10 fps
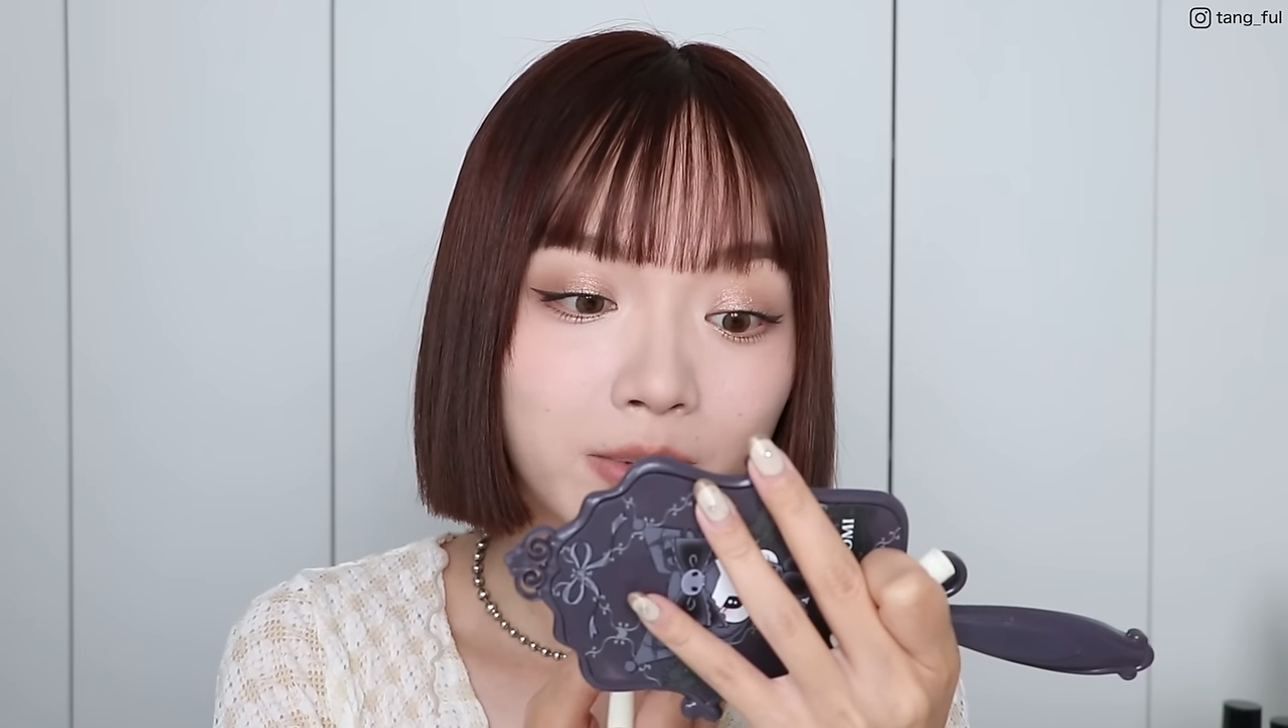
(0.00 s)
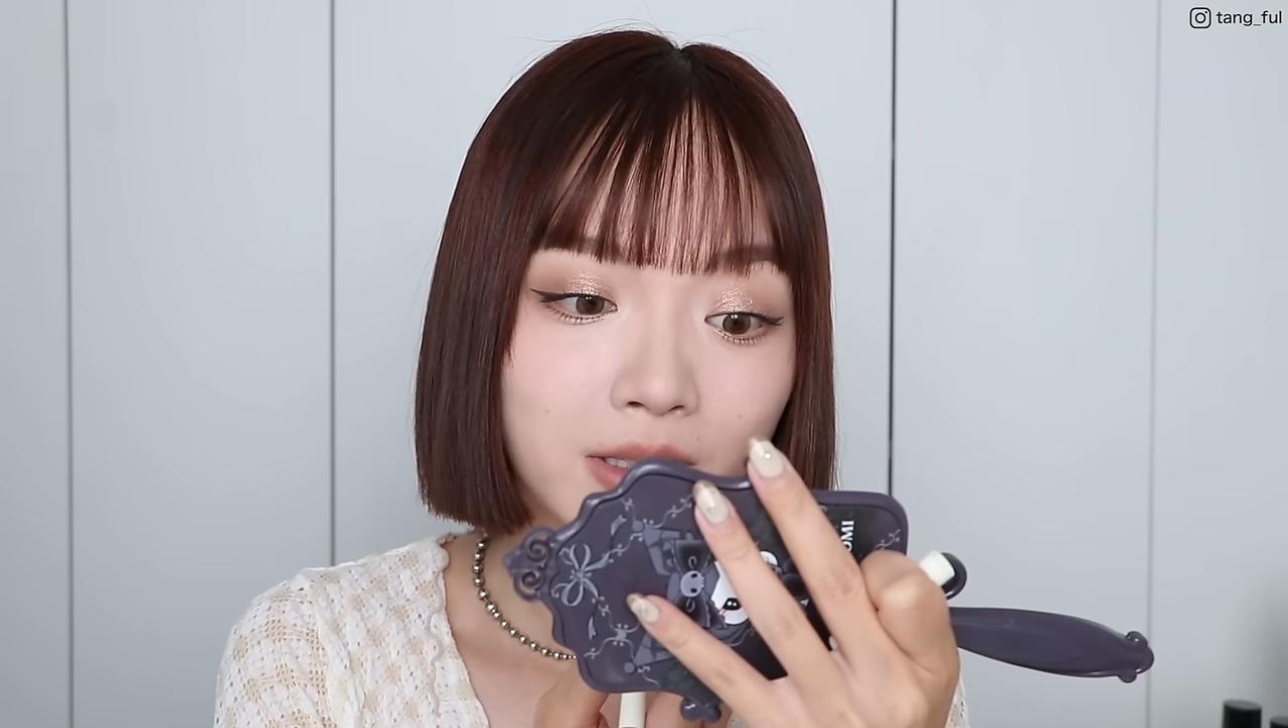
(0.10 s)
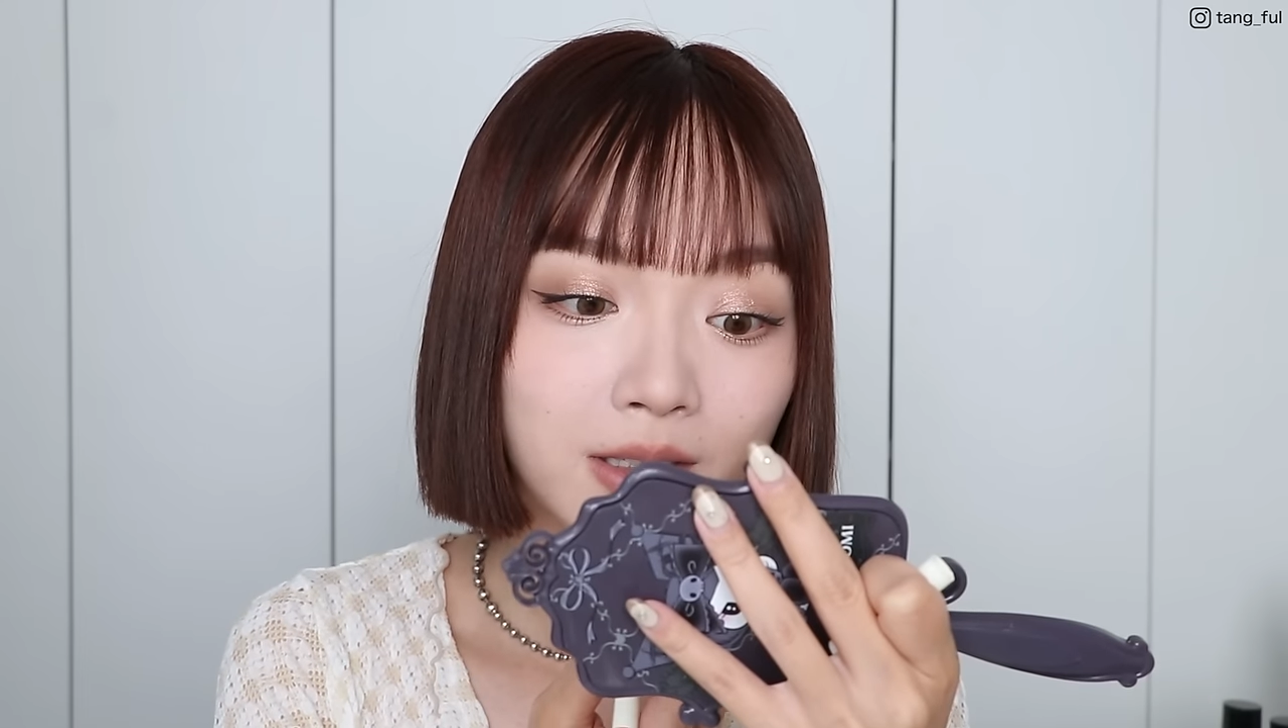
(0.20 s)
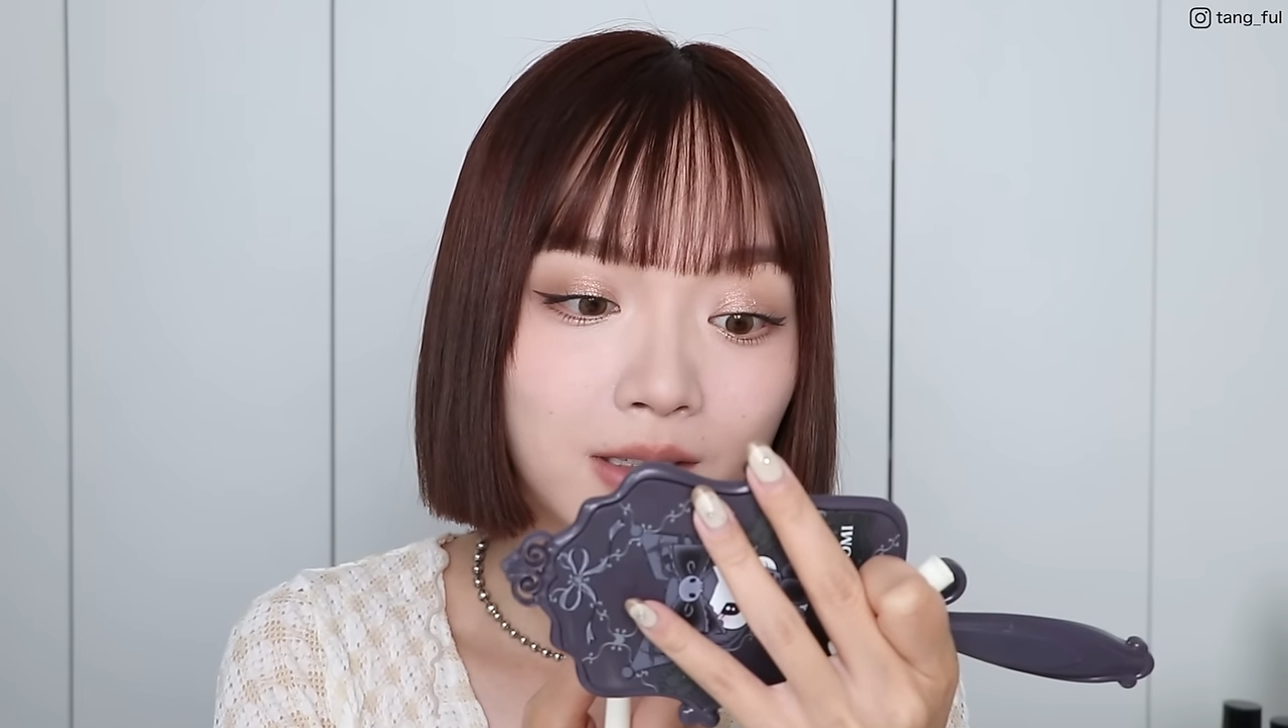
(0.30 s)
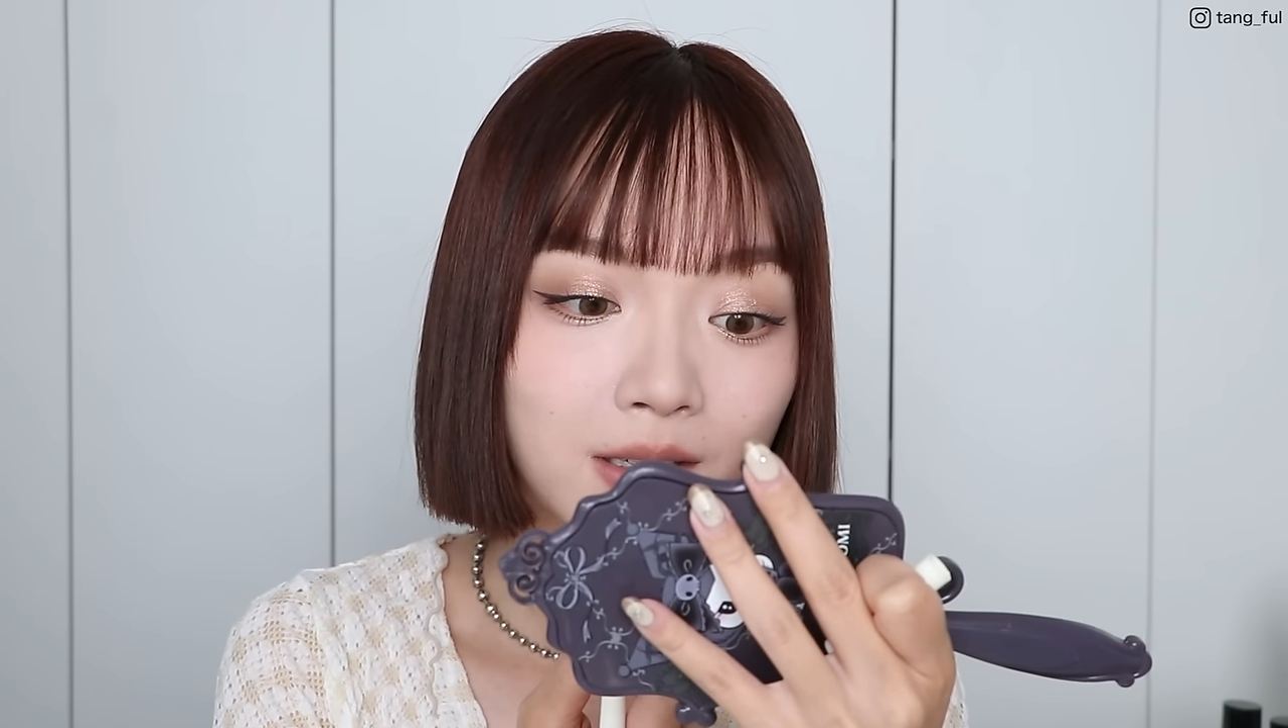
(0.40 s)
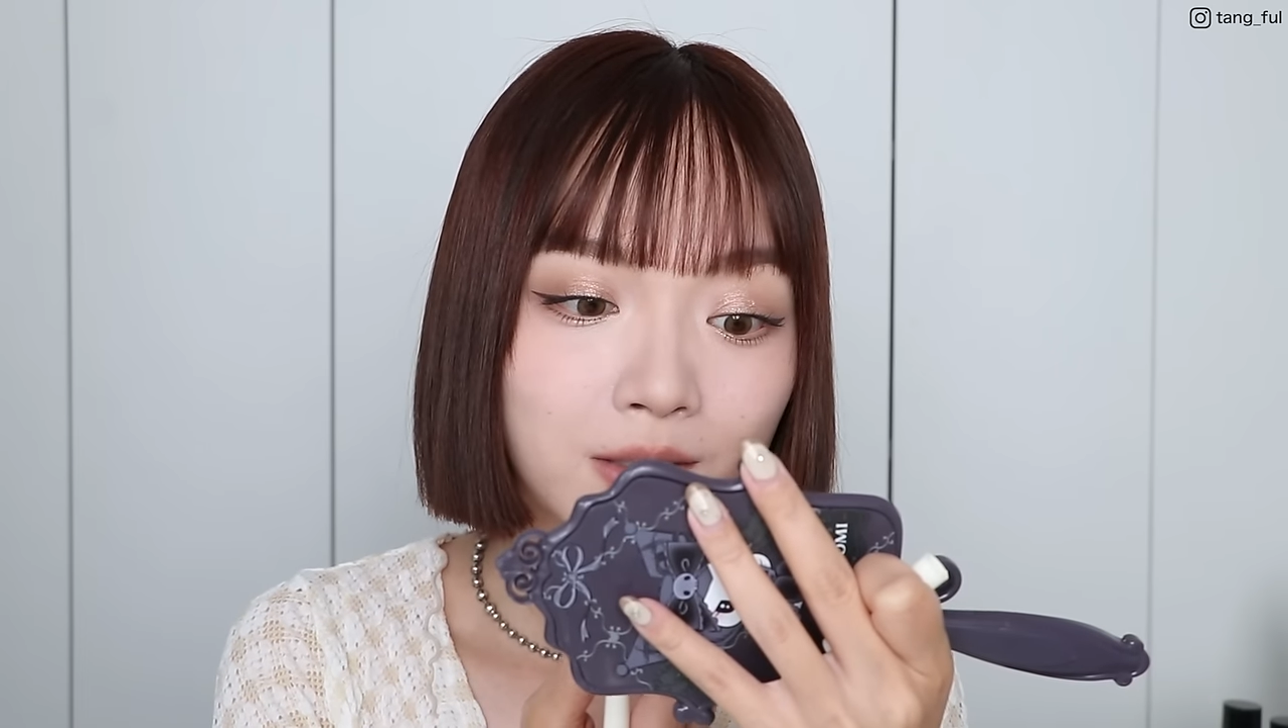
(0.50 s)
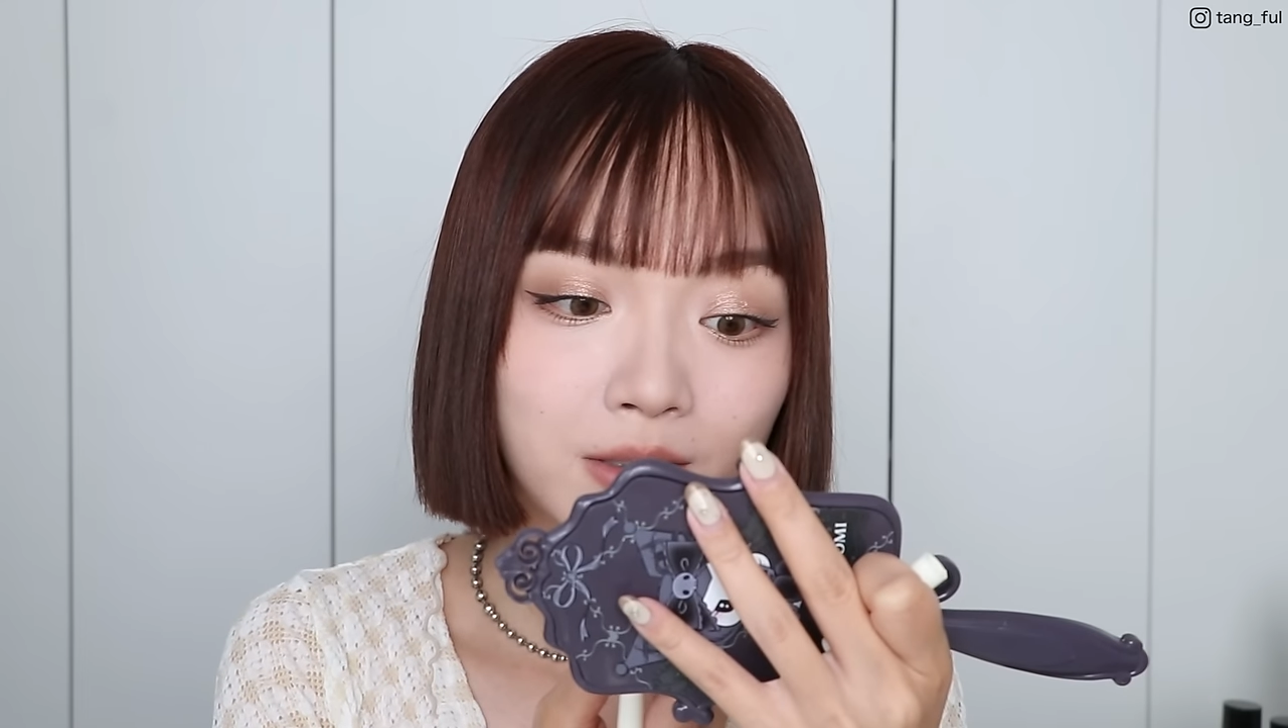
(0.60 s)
别小，